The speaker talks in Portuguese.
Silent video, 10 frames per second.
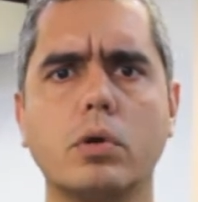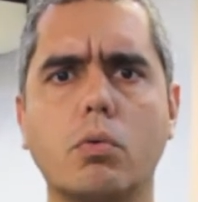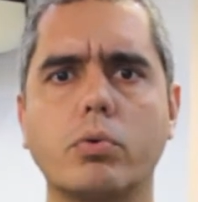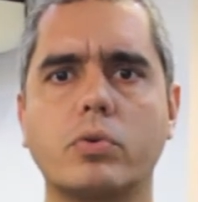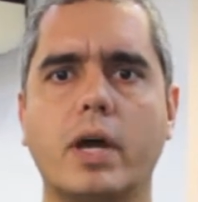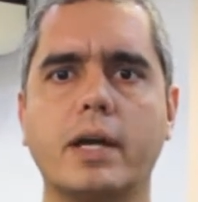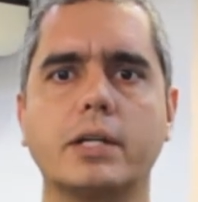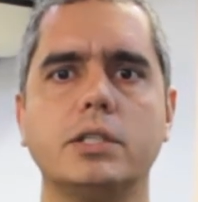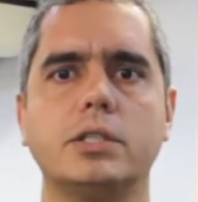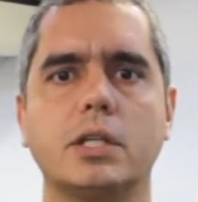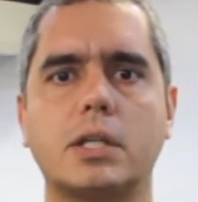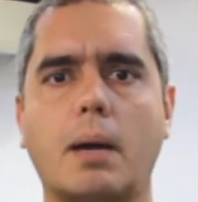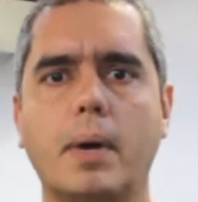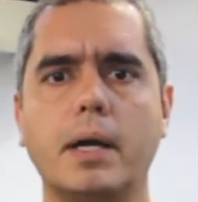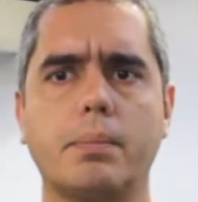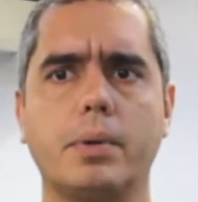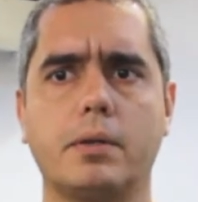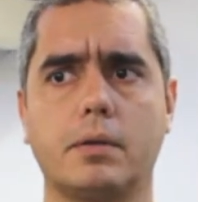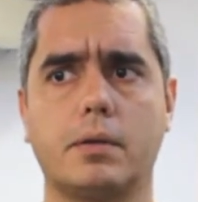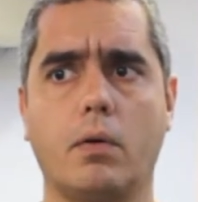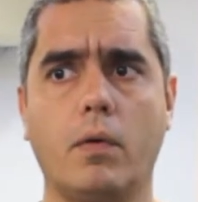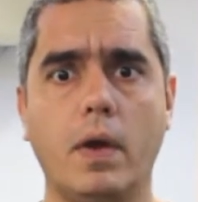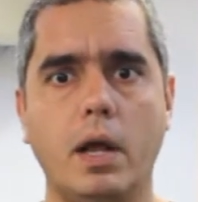não consegue atingir tamanha precisão?